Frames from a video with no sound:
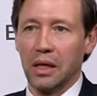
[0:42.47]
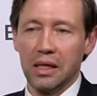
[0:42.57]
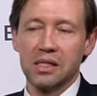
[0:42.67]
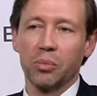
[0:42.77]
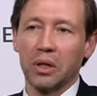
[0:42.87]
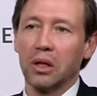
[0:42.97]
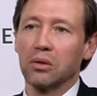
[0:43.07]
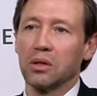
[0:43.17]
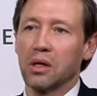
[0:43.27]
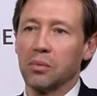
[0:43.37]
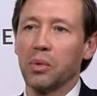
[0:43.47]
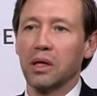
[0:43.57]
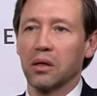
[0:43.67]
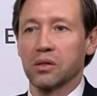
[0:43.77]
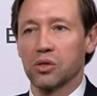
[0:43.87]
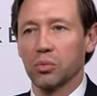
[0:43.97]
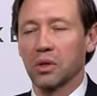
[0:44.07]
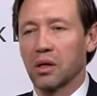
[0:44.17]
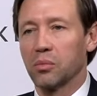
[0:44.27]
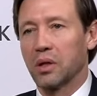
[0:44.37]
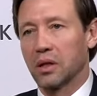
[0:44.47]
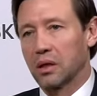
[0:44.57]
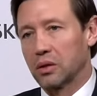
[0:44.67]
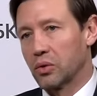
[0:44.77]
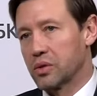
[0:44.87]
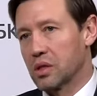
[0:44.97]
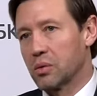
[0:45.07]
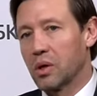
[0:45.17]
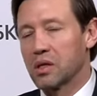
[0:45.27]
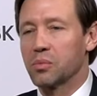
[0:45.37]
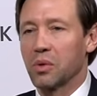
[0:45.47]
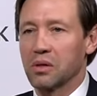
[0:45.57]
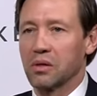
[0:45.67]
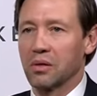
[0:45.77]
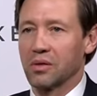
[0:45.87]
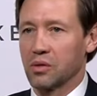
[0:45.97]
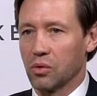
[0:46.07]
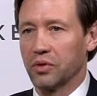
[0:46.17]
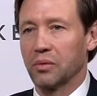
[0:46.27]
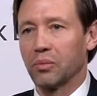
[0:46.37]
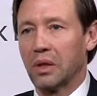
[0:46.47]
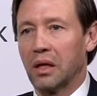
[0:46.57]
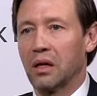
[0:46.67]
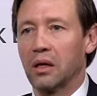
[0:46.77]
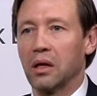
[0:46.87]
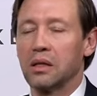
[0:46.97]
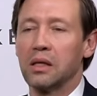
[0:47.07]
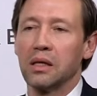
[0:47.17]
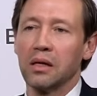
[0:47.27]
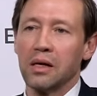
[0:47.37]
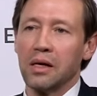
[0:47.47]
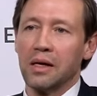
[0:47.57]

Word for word: Есть определенные компании, особенно компании, которые занимаются софтом, да, они